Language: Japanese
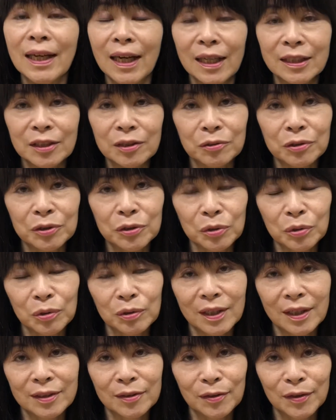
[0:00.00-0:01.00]

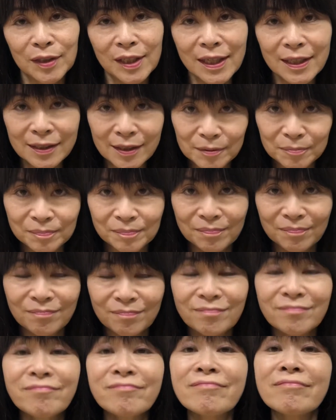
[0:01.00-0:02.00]
アツコストロンゲストです。
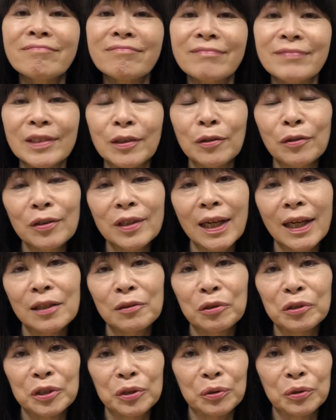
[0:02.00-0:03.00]
今
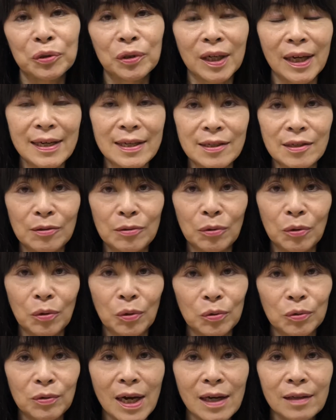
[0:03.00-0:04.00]
回ご紹介する
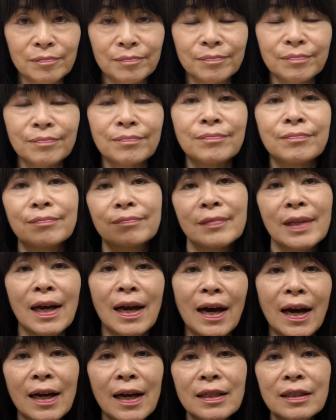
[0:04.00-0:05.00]
本は、
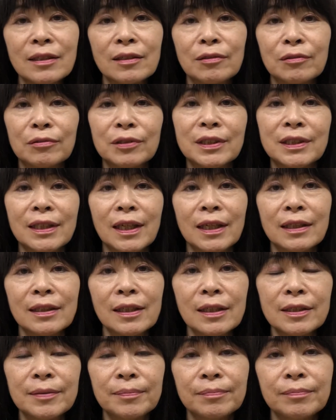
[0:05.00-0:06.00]
はい、こちら
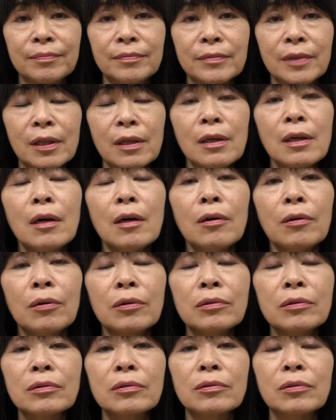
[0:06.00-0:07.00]
です。
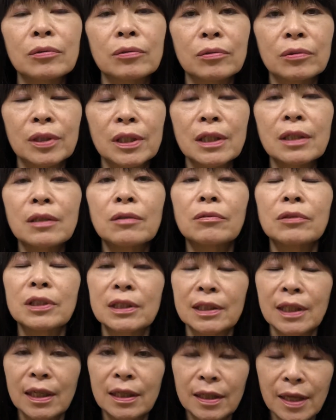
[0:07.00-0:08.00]
ホルトの木の
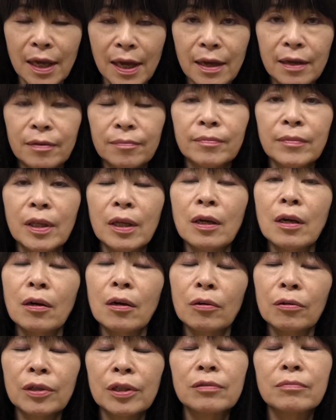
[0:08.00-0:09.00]
下で、
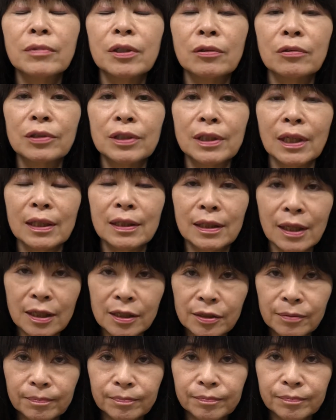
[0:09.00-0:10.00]
堀文子さんです。